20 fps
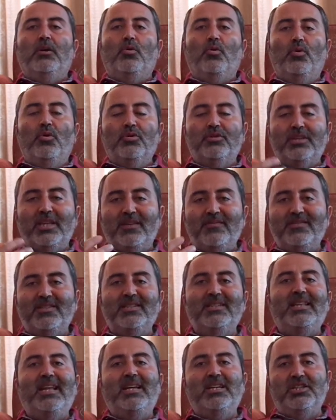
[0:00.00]
o
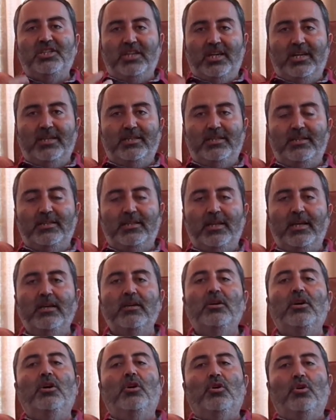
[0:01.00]
tefsirler içerisinde
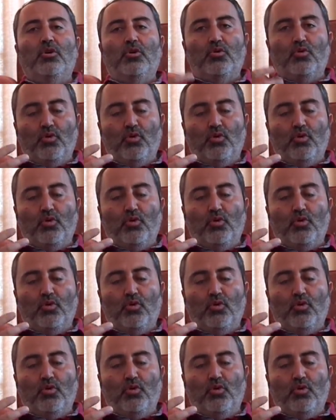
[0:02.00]
e,